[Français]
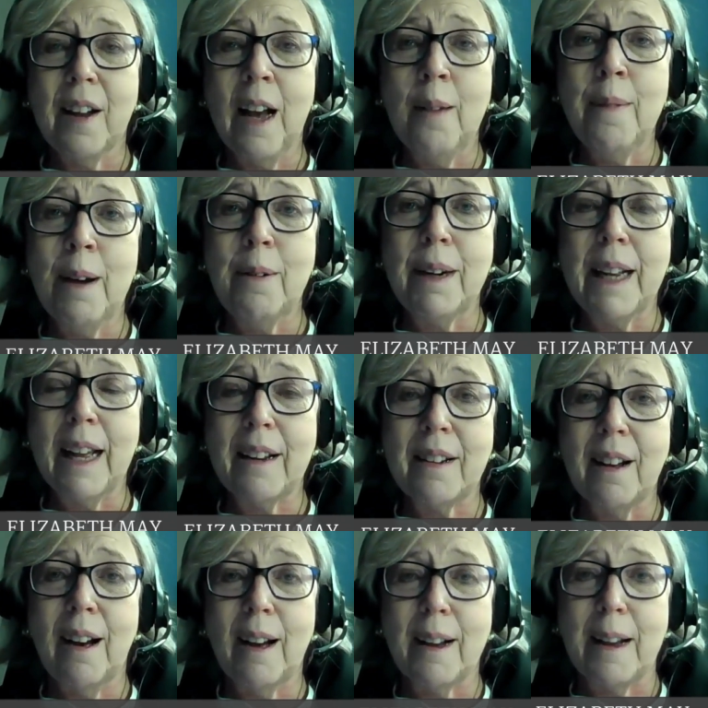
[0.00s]
que ce serait la
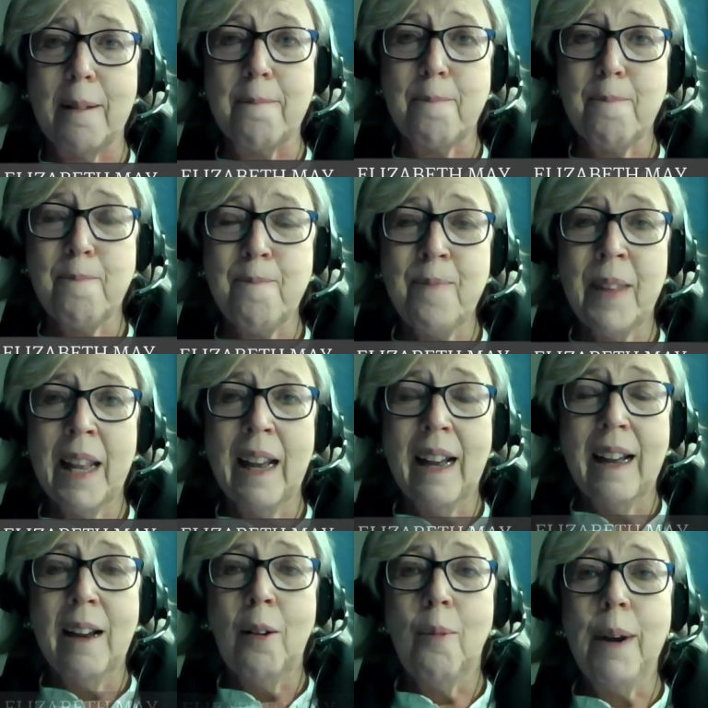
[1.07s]
dernière fois
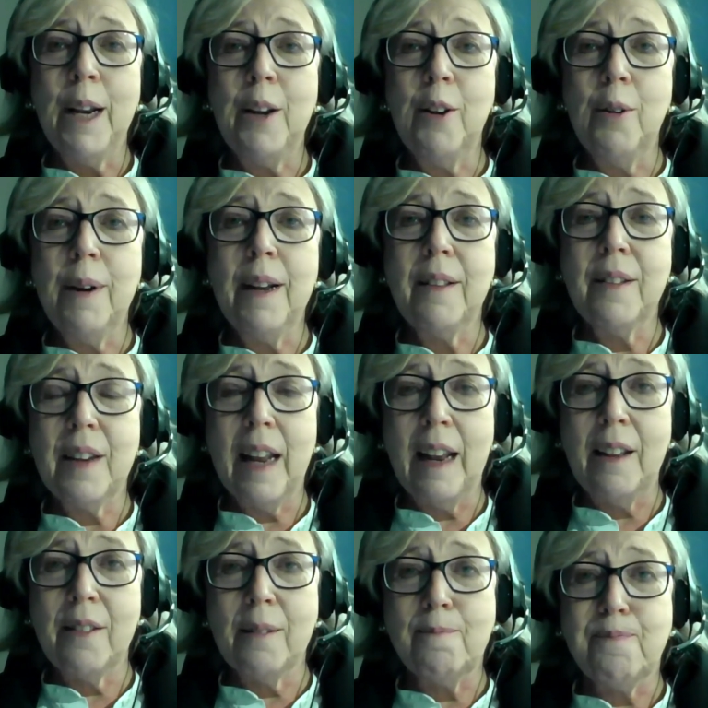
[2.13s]
que j'aurais l'occasion de
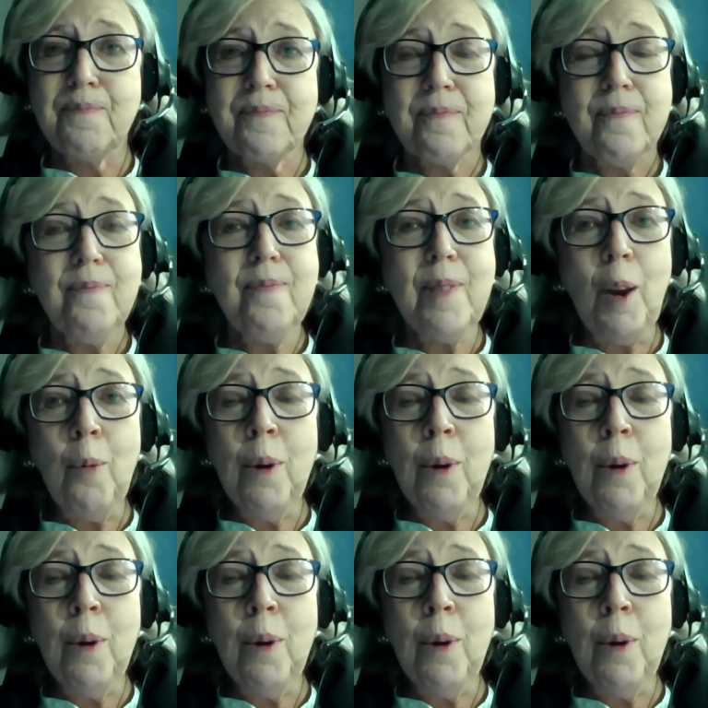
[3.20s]
lui donner un câlin.